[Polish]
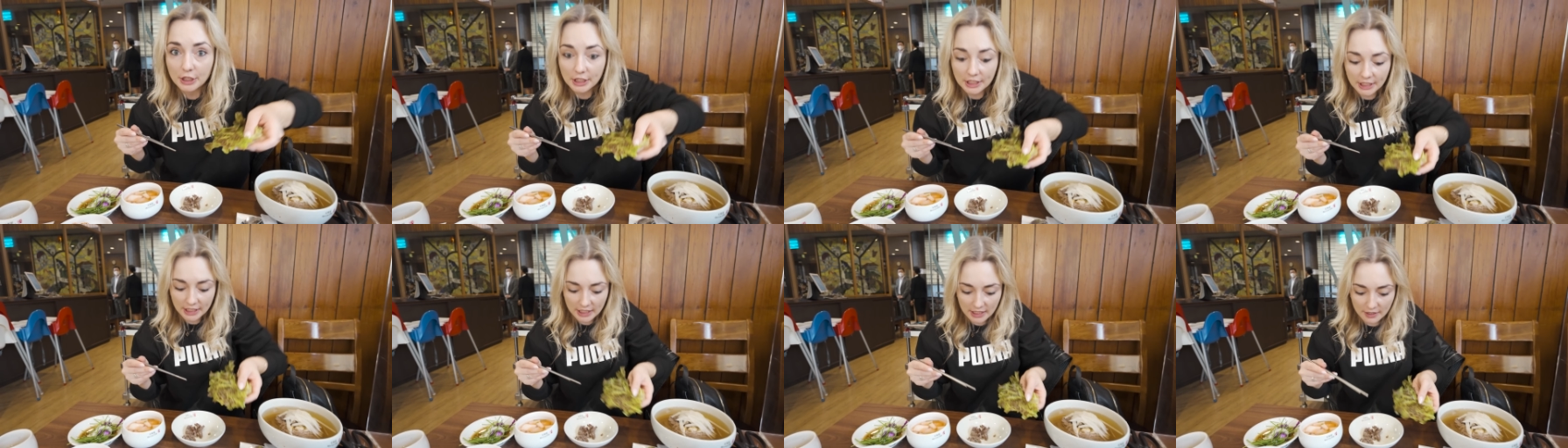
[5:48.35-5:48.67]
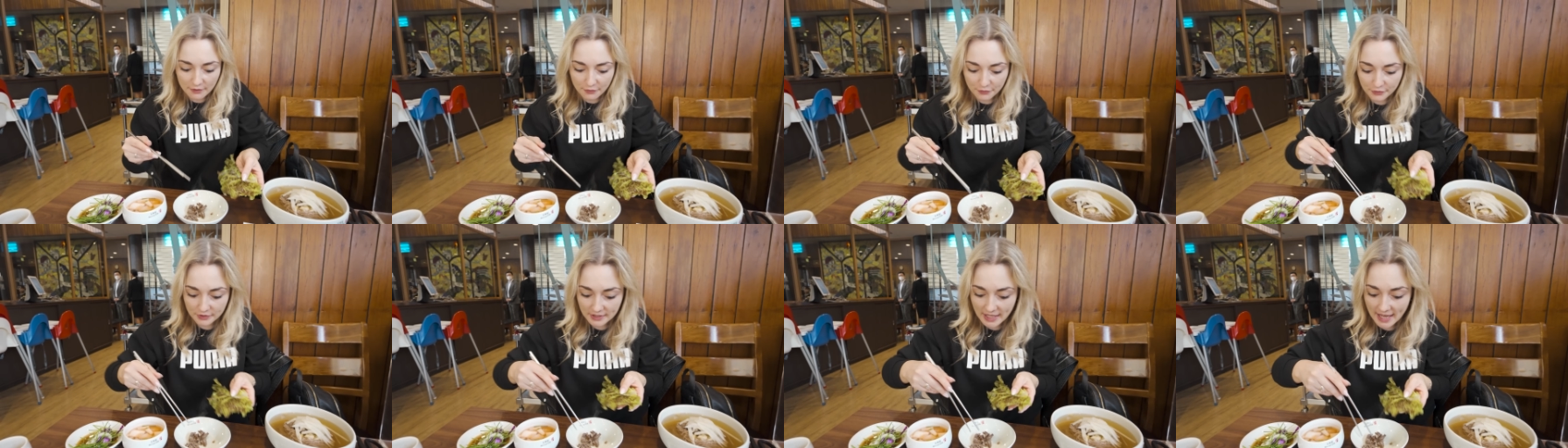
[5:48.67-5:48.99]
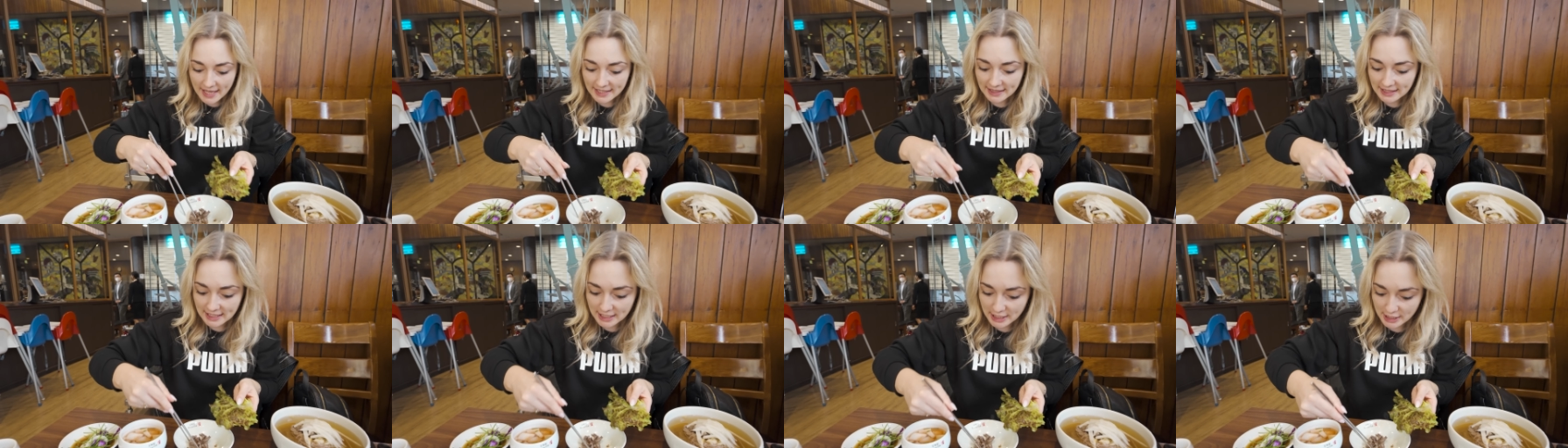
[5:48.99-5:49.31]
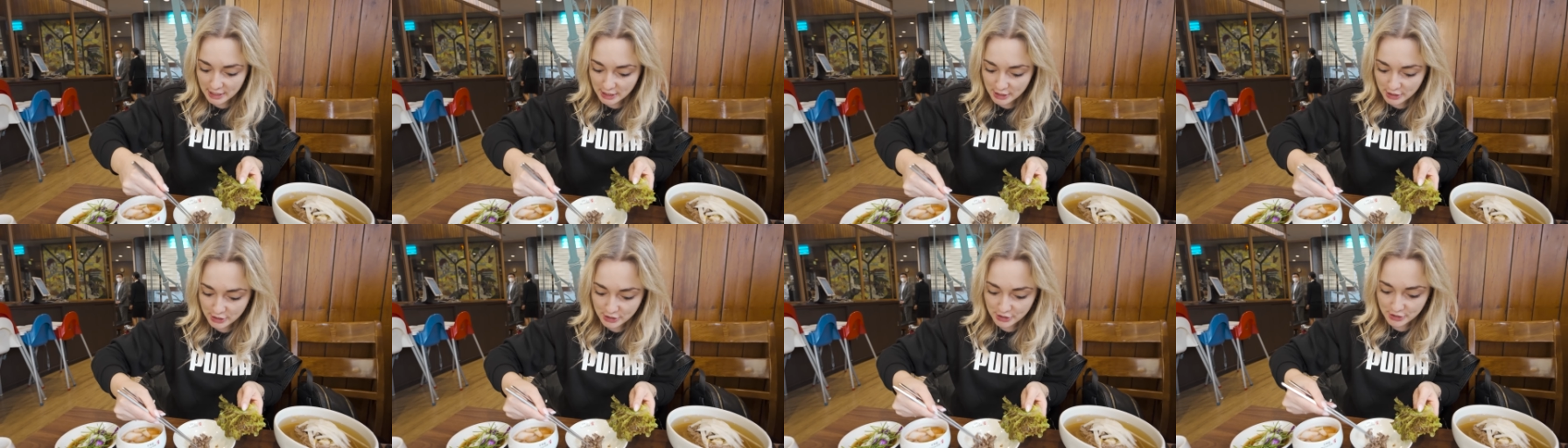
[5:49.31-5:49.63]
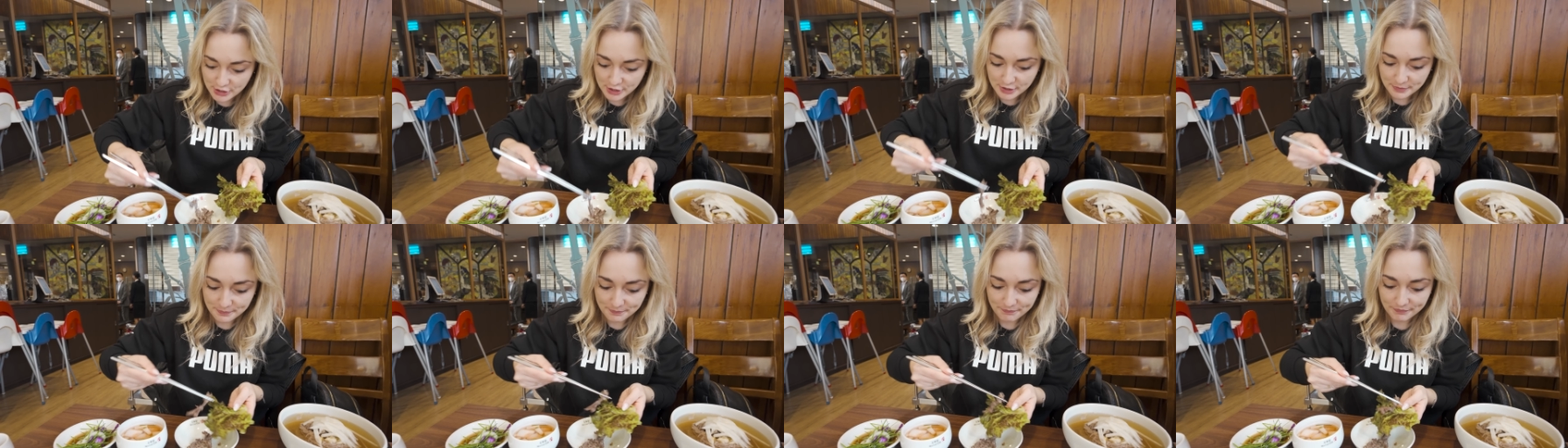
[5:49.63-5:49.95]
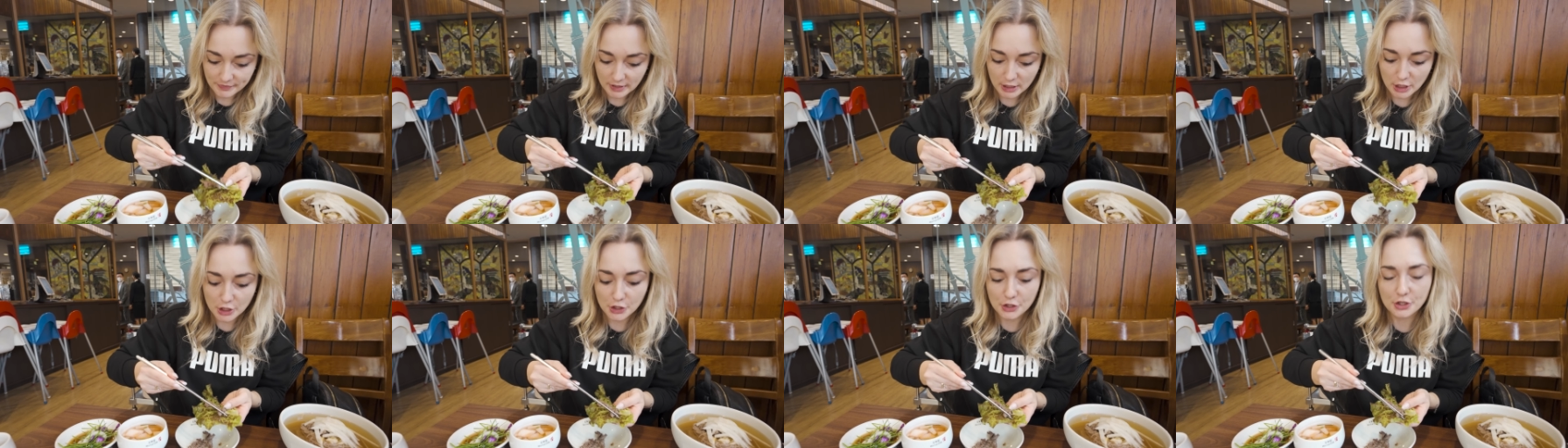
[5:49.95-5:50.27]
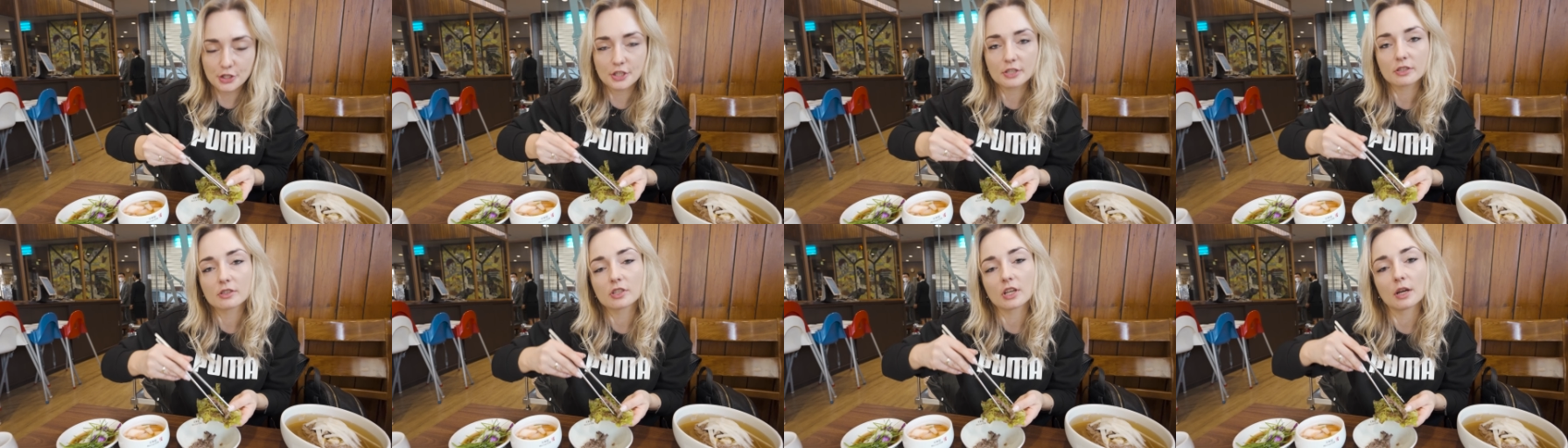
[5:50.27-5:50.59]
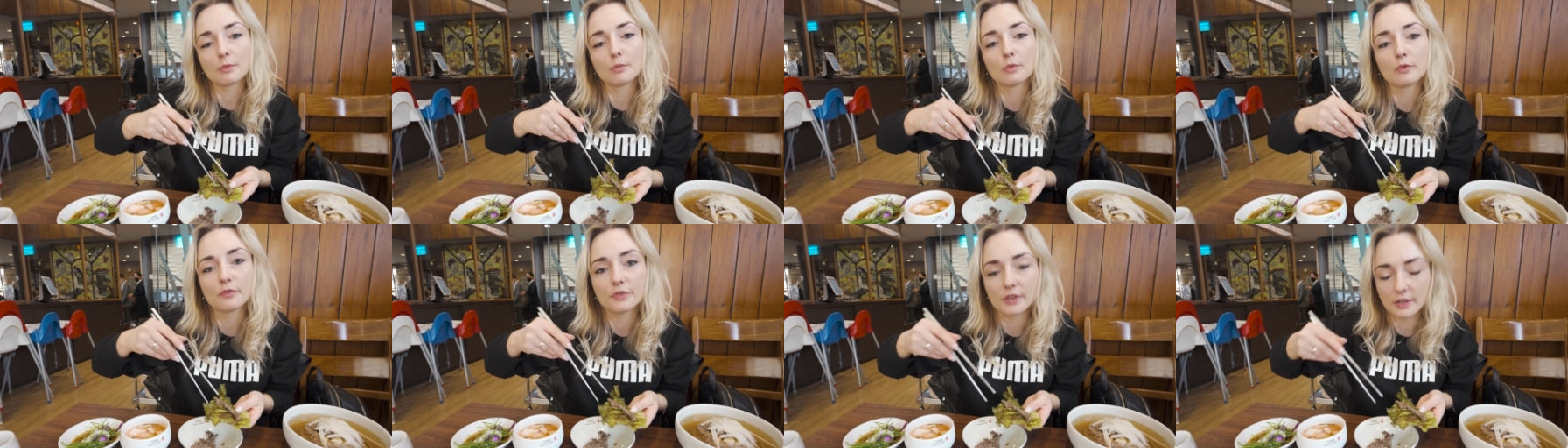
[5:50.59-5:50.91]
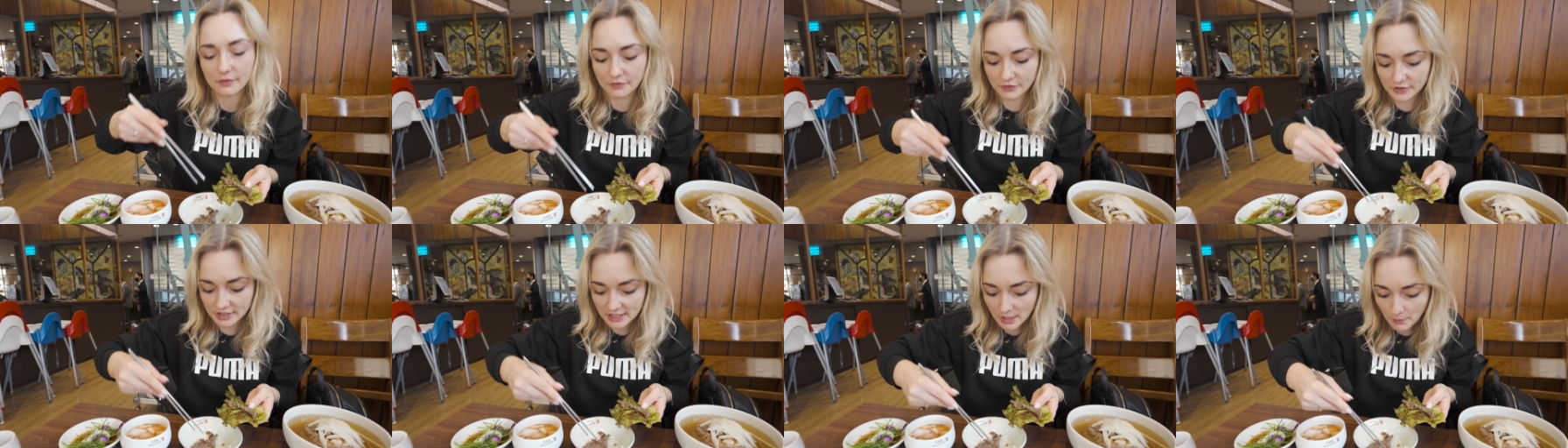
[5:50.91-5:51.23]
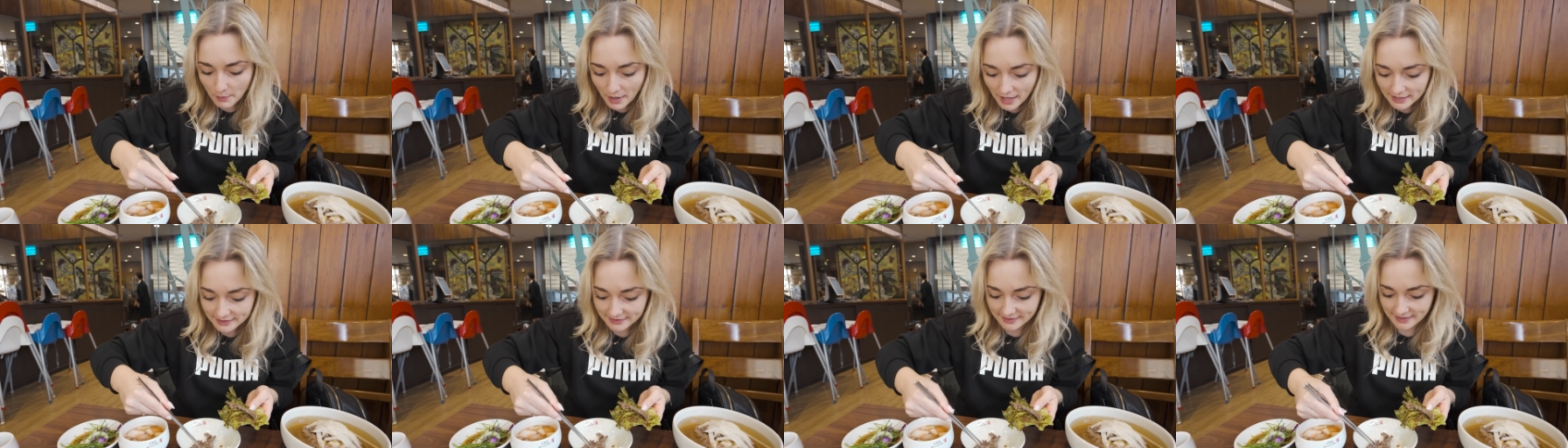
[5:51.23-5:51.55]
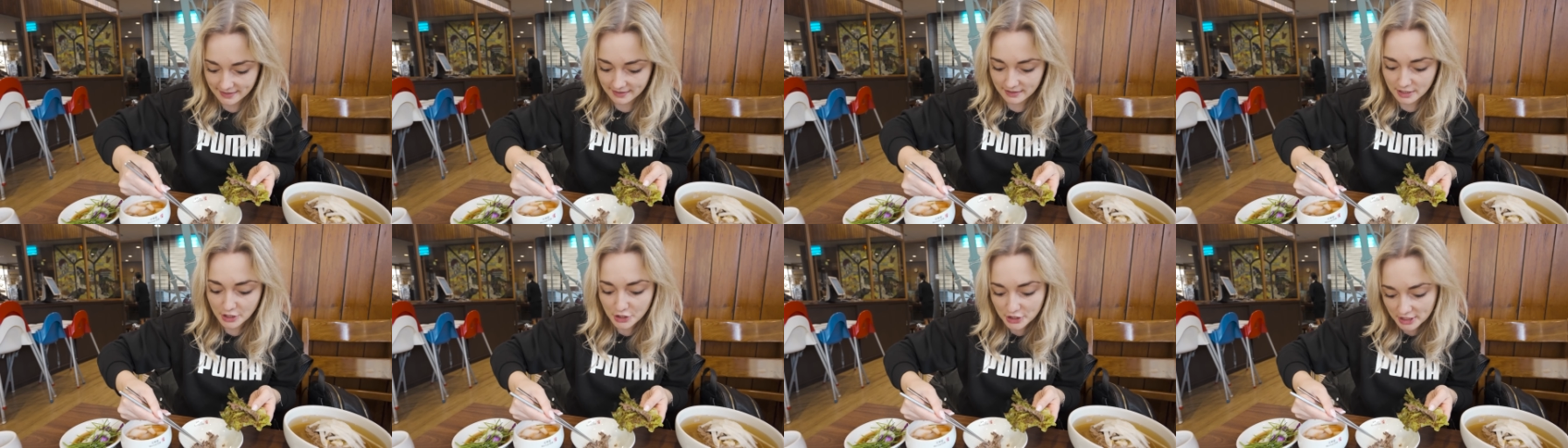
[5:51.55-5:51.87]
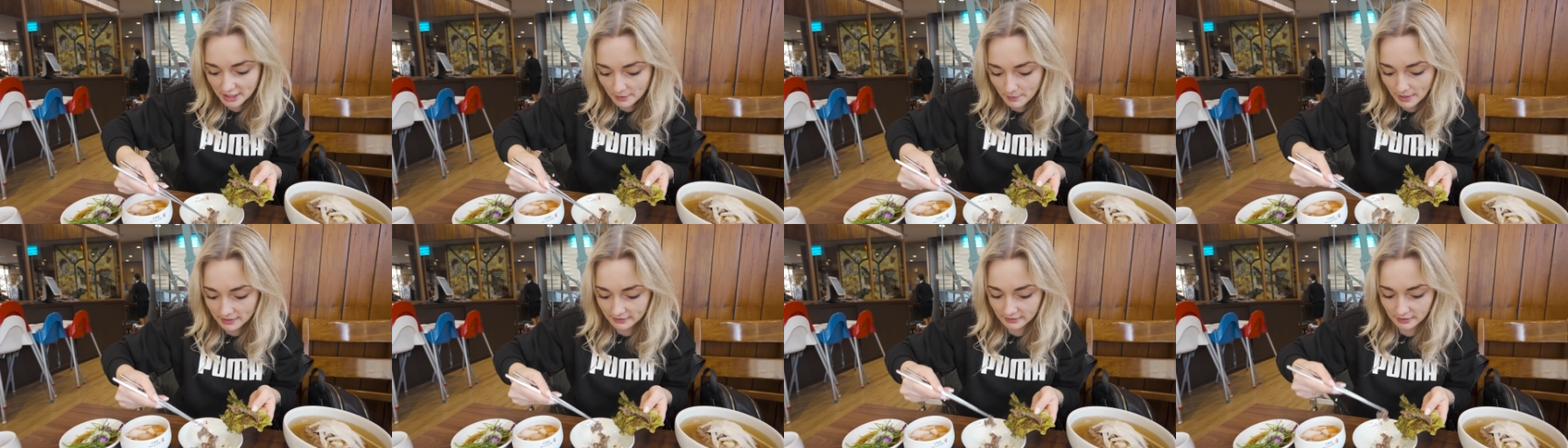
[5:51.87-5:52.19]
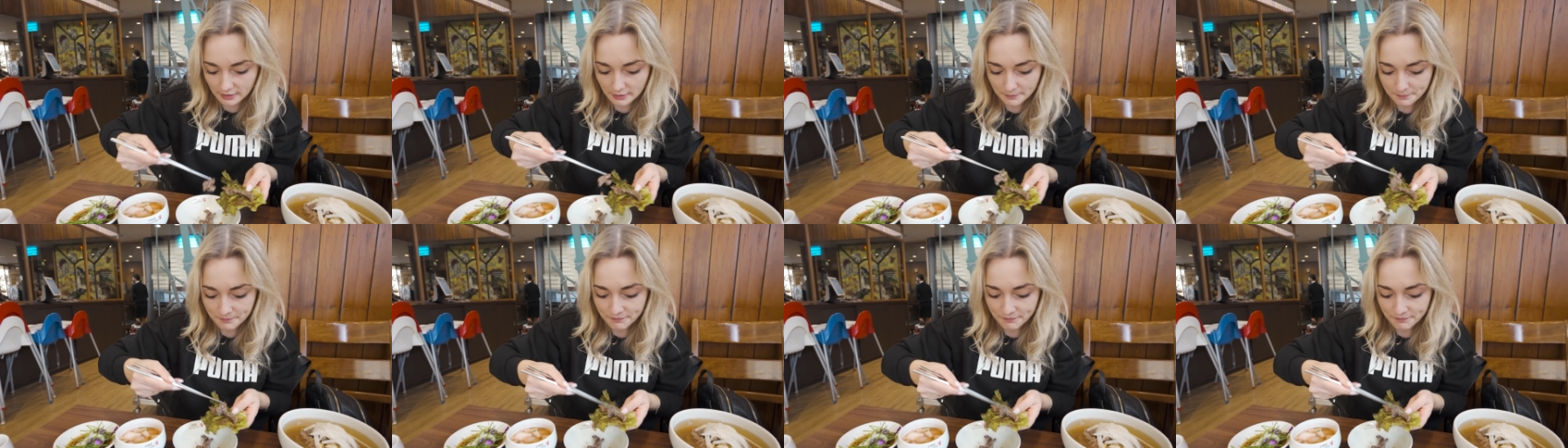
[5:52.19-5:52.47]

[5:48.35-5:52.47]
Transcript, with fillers: i w ten liść, liść, co ja mówię, w sałatę, liść sałaty,